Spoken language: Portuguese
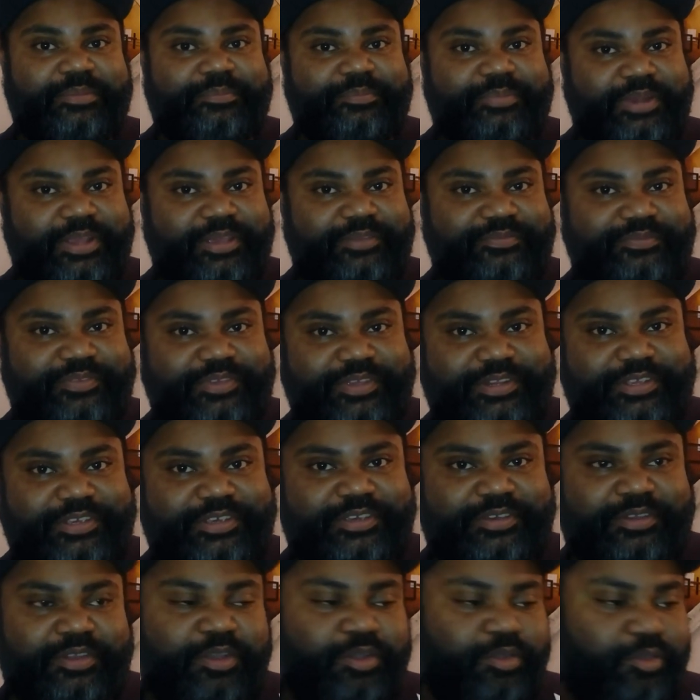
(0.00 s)

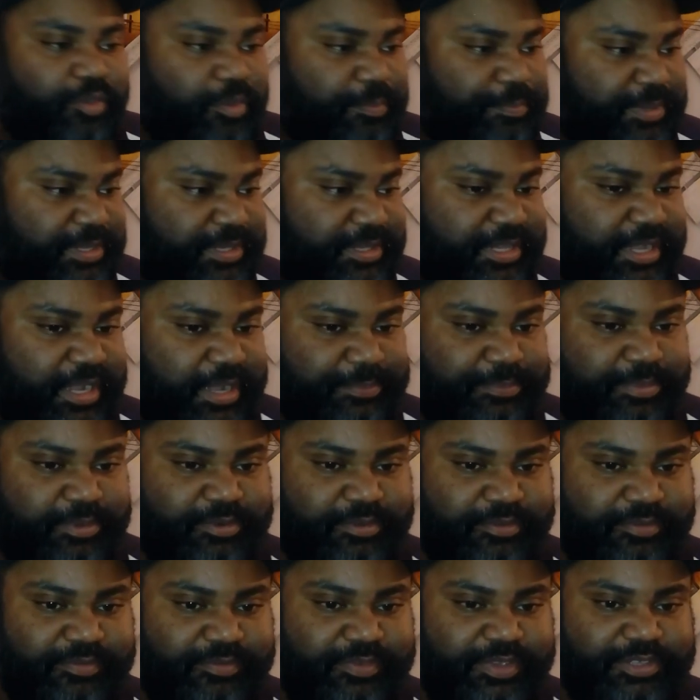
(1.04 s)
preferir optar por
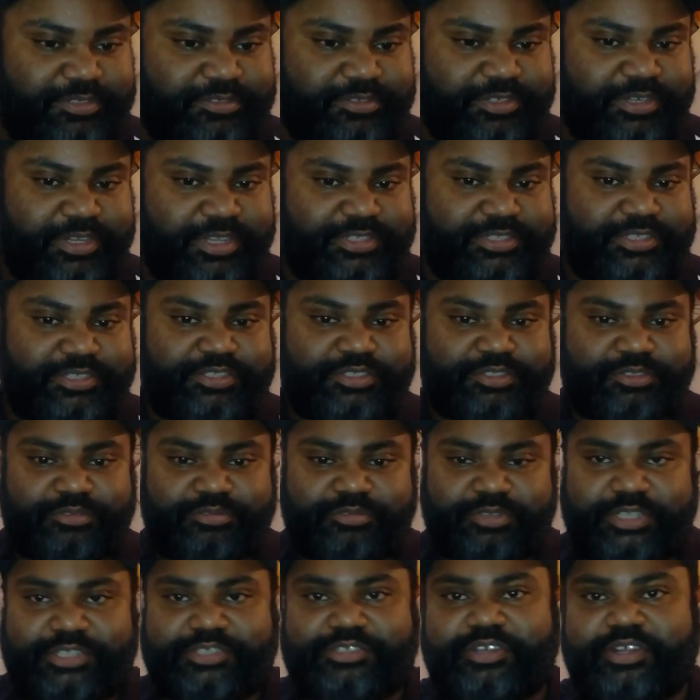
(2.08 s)
um vídeo desse de
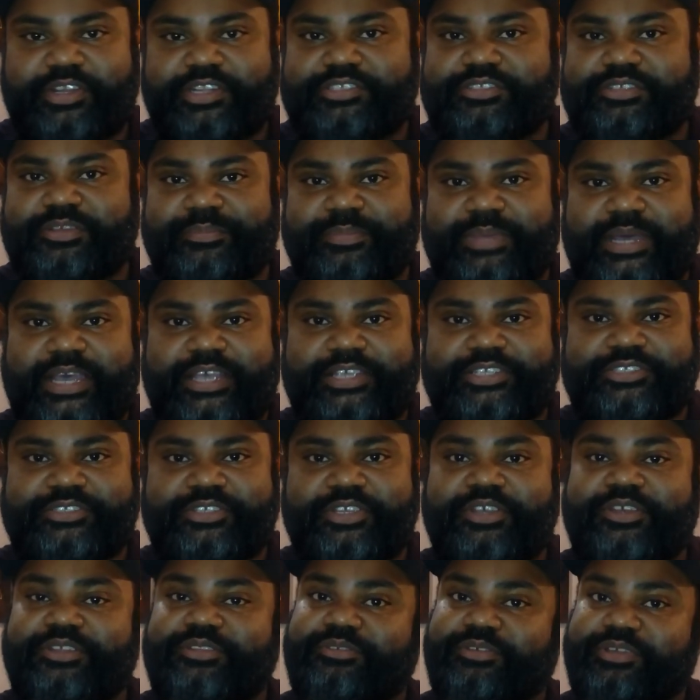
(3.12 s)
2 horas ou mais
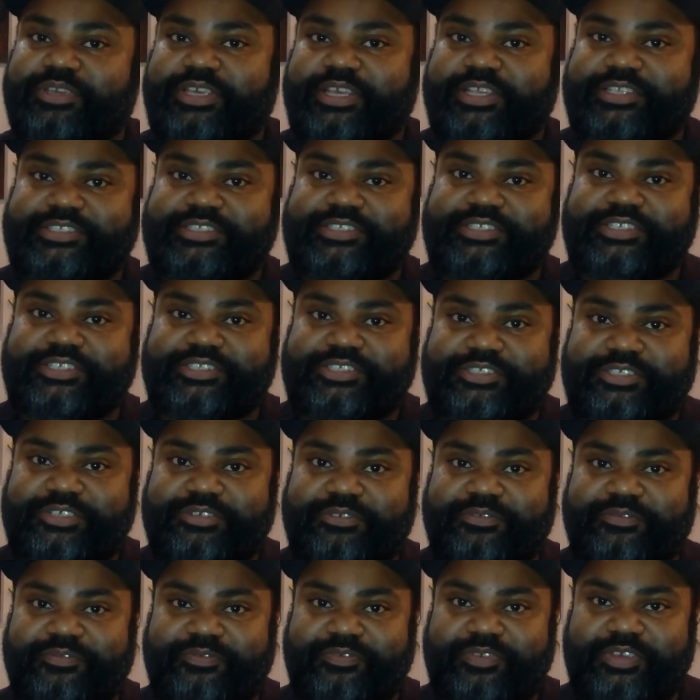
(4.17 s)
do que assistir
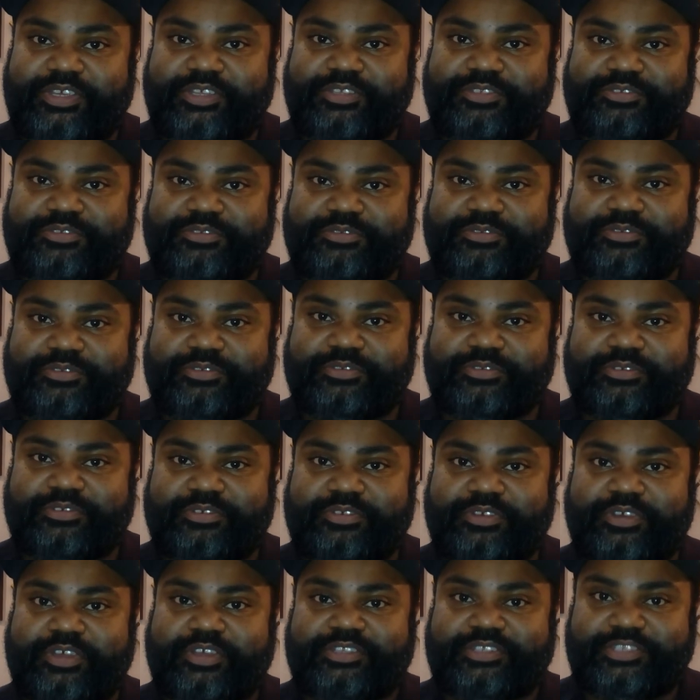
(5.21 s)
um vídeo
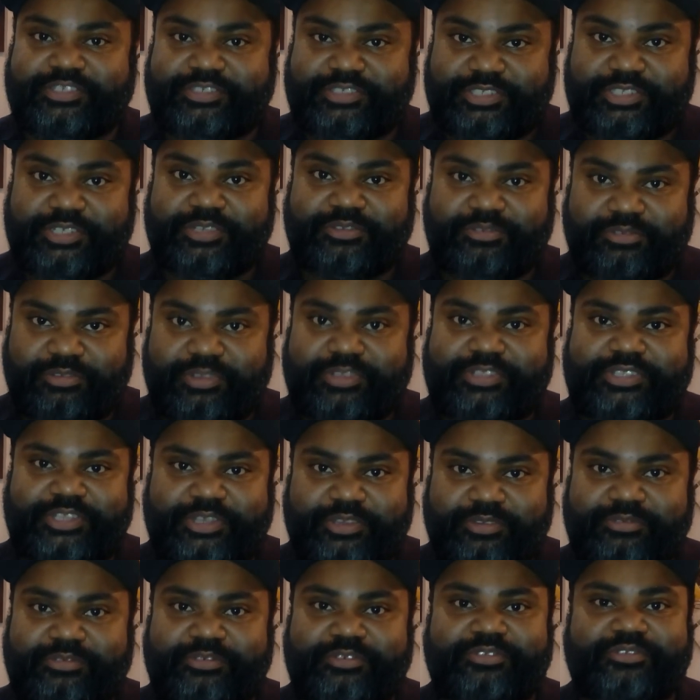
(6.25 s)
de
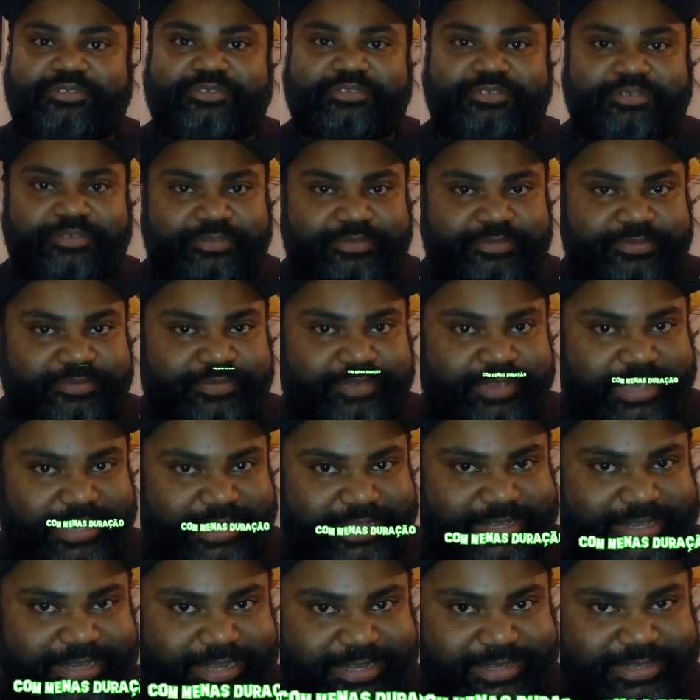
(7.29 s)
conteúdo
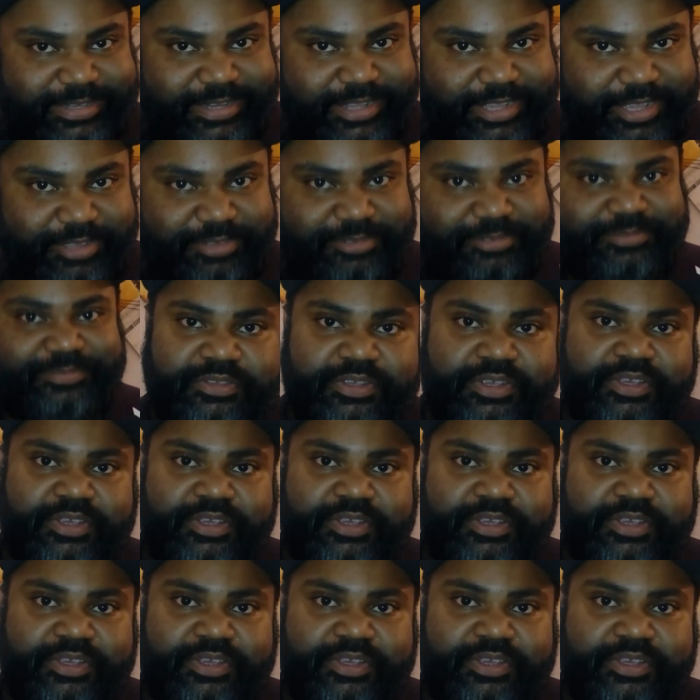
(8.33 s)
verdadeiro?